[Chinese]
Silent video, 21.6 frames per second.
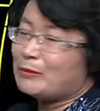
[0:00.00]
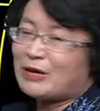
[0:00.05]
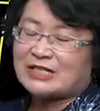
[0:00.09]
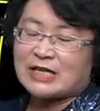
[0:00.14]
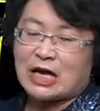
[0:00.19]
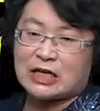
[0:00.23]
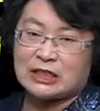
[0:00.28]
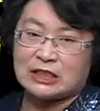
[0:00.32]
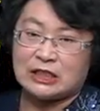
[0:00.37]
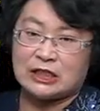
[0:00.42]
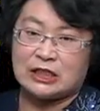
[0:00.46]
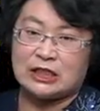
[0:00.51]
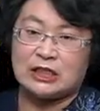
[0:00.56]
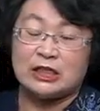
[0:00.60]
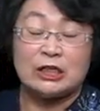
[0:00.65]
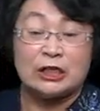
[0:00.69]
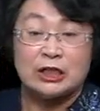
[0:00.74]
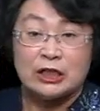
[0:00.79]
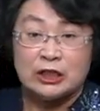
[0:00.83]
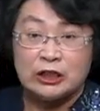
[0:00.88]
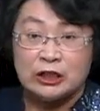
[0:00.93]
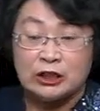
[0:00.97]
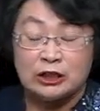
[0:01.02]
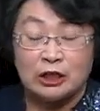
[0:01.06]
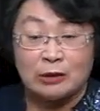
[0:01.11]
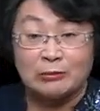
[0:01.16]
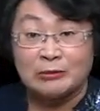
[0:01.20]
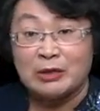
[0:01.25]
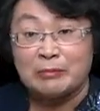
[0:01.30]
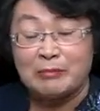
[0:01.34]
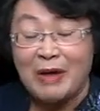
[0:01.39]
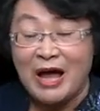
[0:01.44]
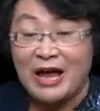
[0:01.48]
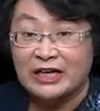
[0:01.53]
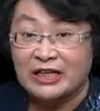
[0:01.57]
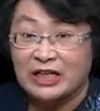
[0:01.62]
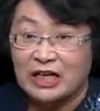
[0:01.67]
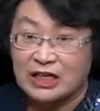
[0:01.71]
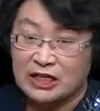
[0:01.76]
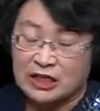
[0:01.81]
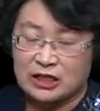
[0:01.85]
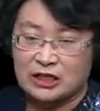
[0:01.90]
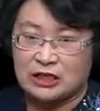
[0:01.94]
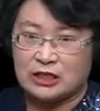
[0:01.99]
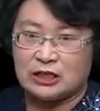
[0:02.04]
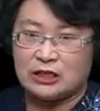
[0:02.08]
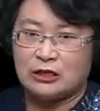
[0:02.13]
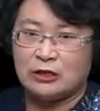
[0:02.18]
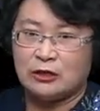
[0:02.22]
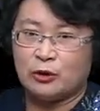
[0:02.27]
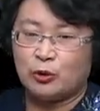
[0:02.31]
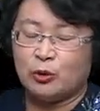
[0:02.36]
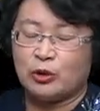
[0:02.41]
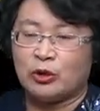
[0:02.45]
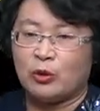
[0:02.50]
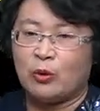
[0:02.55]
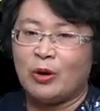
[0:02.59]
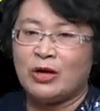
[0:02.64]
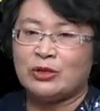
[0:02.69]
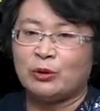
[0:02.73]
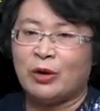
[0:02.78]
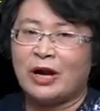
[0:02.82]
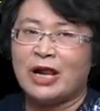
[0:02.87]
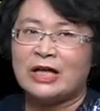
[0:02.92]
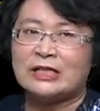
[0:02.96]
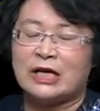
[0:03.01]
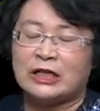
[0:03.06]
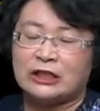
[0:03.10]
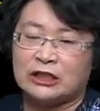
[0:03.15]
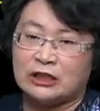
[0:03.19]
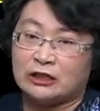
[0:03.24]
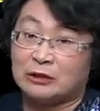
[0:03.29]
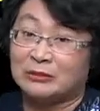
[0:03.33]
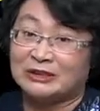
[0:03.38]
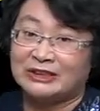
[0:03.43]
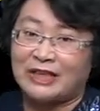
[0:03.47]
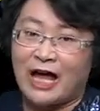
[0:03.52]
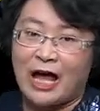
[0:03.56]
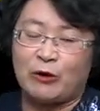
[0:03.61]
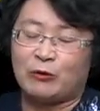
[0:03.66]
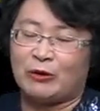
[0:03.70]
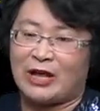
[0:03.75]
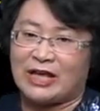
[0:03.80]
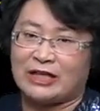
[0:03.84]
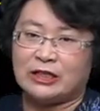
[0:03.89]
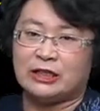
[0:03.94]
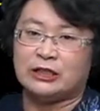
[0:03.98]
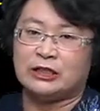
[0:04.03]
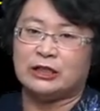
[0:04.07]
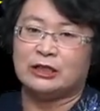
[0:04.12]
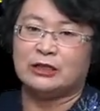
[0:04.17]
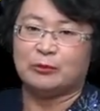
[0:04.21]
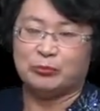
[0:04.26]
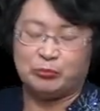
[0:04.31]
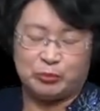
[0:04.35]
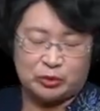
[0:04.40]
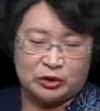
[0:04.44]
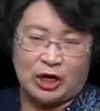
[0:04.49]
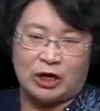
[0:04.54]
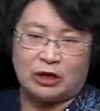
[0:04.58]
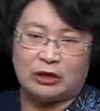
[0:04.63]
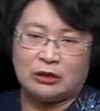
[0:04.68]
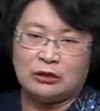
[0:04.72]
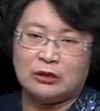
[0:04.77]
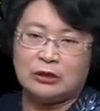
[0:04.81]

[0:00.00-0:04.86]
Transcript: 面价值一个亿，你能不能卖给人家一个亿？或者换句话来讲，你能不能带回来一个亿？不能，